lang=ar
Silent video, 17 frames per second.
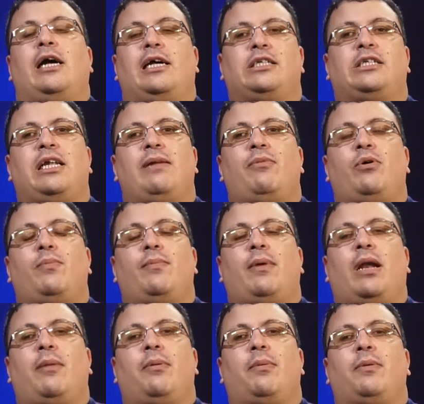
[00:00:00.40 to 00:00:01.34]
عسلامة
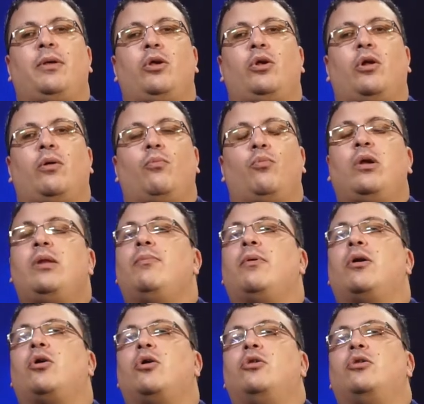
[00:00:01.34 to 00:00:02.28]
ومرحبا بكم وين
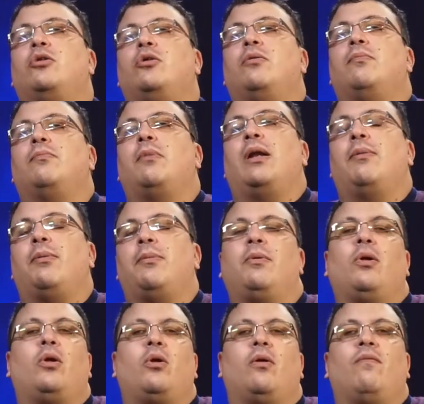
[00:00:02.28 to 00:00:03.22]
ما كنتم مرحبا
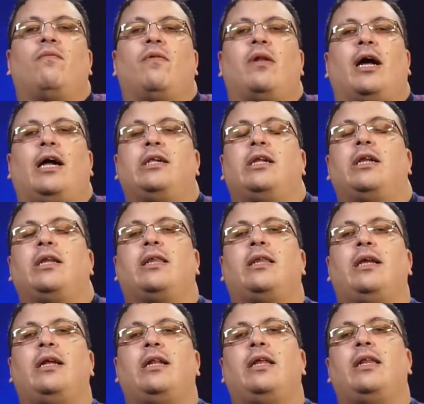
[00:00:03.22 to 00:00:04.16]
بكم في العدد
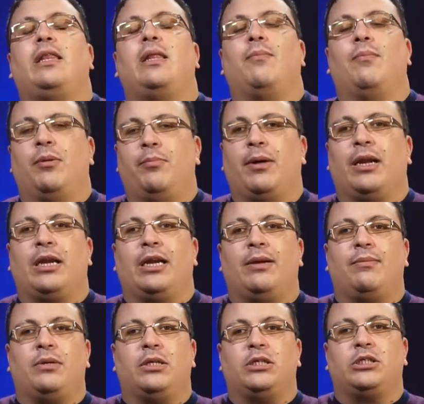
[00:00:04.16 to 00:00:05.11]
الثالث من
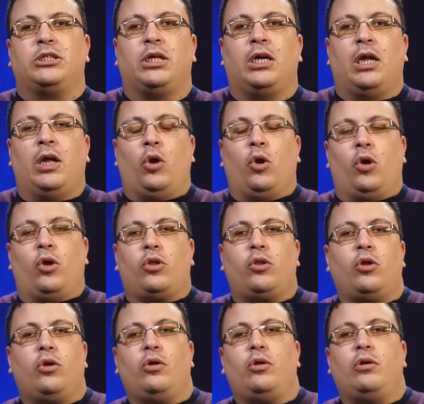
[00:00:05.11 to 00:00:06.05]
برنامج
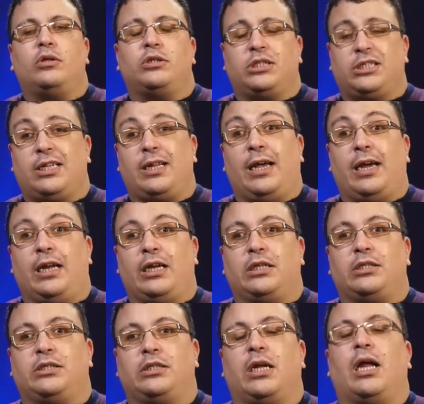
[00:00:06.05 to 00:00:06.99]
سو
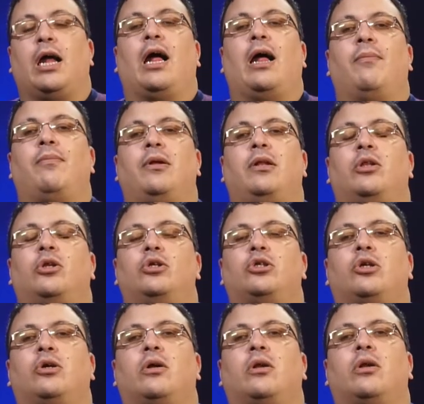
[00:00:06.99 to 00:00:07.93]
ستارز حبيت
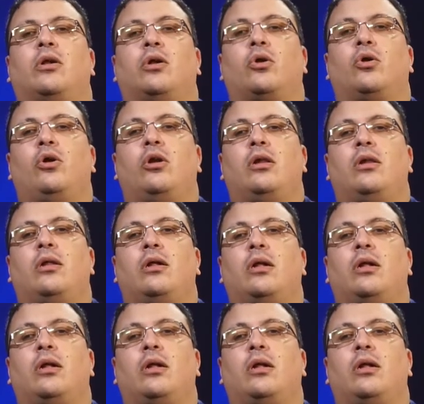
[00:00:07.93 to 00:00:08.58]
نشكر كل